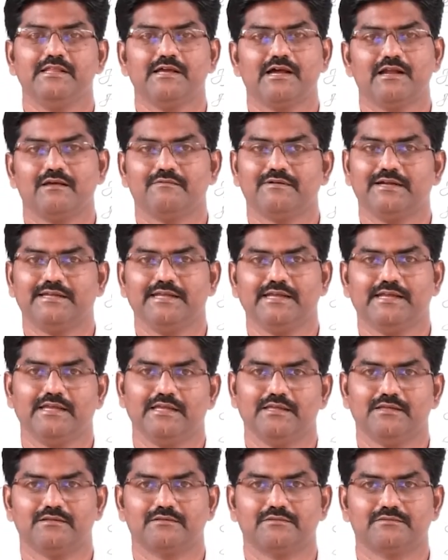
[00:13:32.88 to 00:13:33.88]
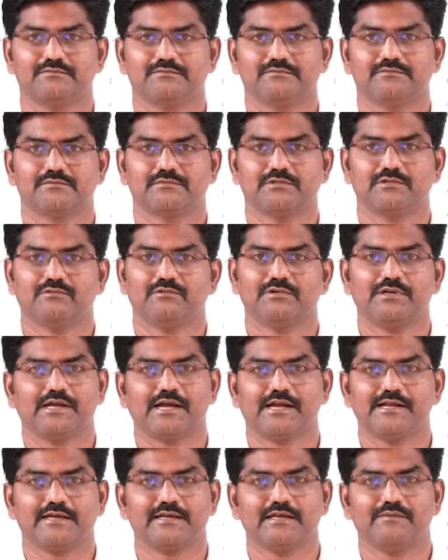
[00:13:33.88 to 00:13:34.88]
மீதான வட்டிக்கு ஒரு
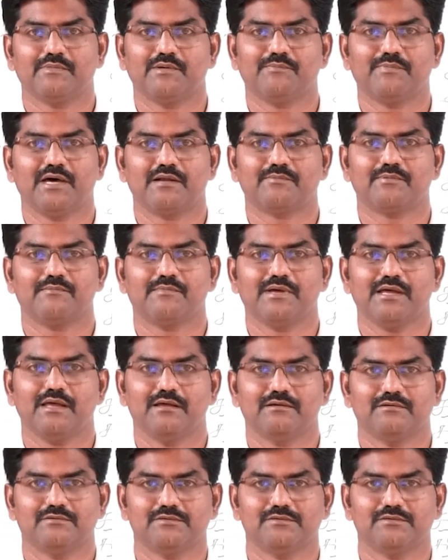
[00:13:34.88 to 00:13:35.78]
கணக்கு நம்ம பார்ப்போமா